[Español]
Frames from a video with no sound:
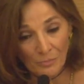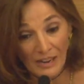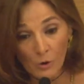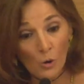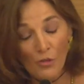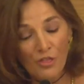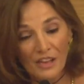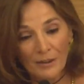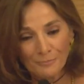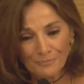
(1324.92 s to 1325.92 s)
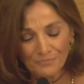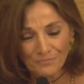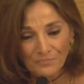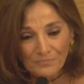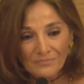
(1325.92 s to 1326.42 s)
va a conocer
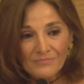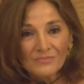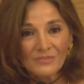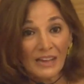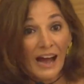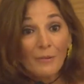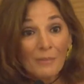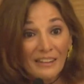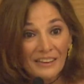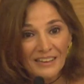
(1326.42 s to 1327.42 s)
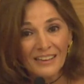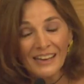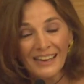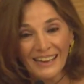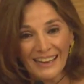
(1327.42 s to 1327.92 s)
al Madrid
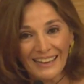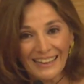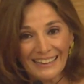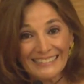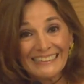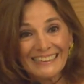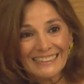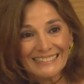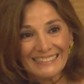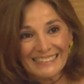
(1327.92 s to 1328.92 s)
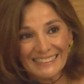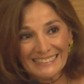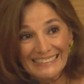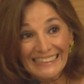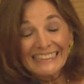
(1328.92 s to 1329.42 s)
eh,
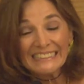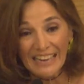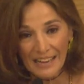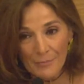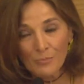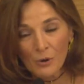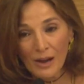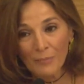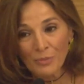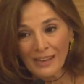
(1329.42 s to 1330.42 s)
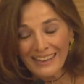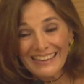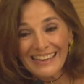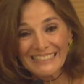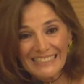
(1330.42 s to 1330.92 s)
de, esa época.
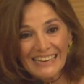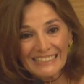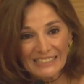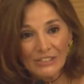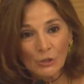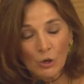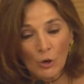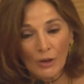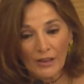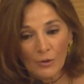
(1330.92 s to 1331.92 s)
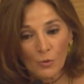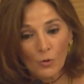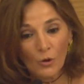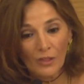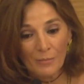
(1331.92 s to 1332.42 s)
Y ese ha sido eh,
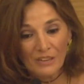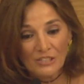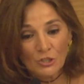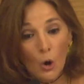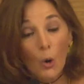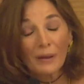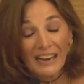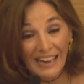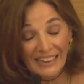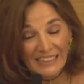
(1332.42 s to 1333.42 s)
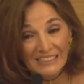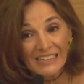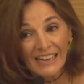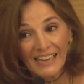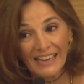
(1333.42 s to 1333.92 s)
uno de mis
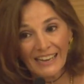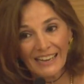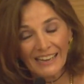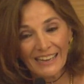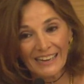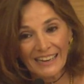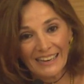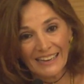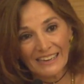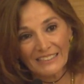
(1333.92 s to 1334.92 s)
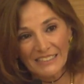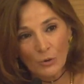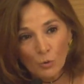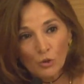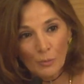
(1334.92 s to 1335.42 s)
homenajes. El,
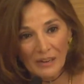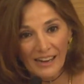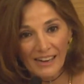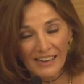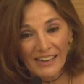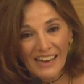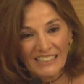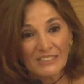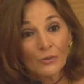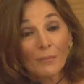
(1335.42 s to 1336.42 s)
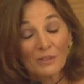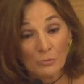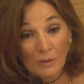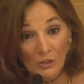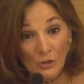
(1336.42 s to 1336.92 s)
segundo homenaje ha sido a
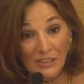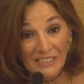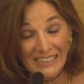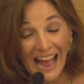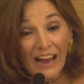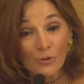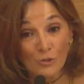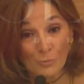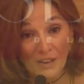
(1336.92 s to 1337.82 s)
mis mayores, a los